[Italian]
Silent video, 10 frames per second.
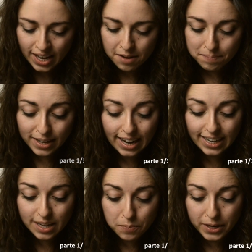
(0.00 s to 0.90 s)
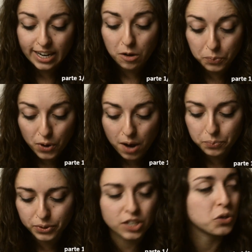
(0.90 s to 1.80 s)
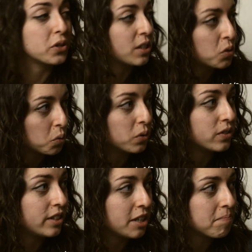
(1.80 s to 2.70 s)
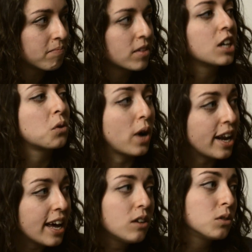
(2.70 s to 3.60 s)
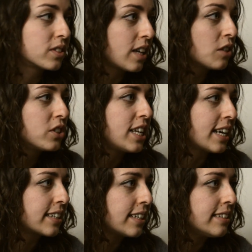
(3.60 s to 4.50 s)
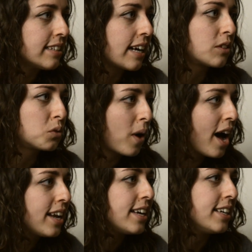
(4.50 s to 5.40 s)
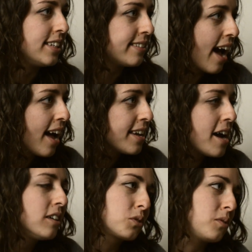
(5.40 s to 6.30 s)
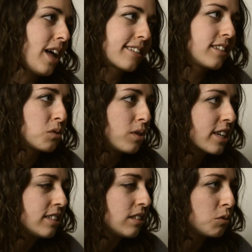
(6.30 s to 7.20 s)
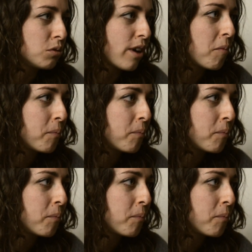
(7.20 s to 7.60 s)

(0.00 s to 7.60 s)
ma tale da aprire il più ampio degli orizzonti. Qual è lo stato della critica attuale in Italia sull'arte e sull'architettura?